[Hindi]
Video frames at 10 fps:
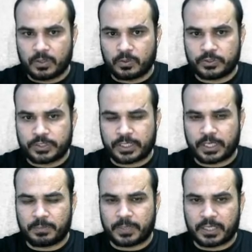उससे
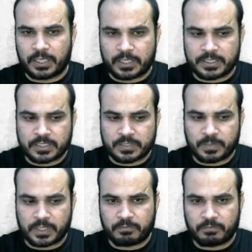कई प्रकार की
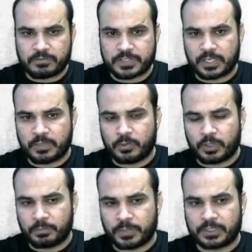सिस्मिक वेव्स यानी
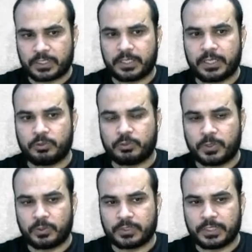भूकंपीय तरंगे
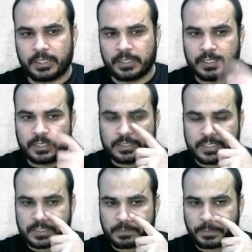उत्पन्न होती हैं
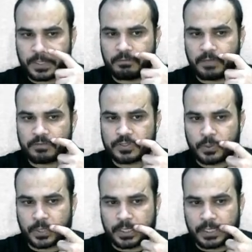जैसे पी वेव्स हो
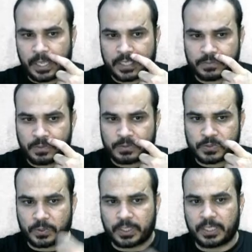गई एस वेव्स
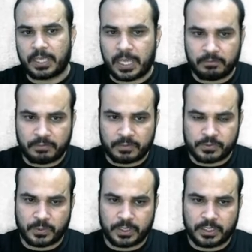हो गई एल वेव्स
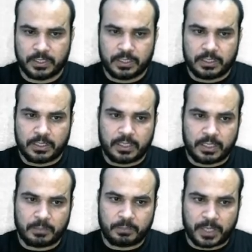हो गई
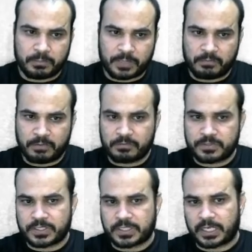इन्हें हम प्राइमरी वेव्स
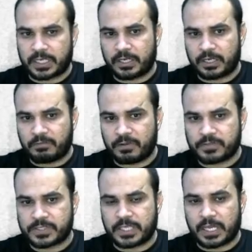सेकेंडरी
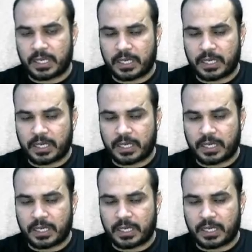वेव्स या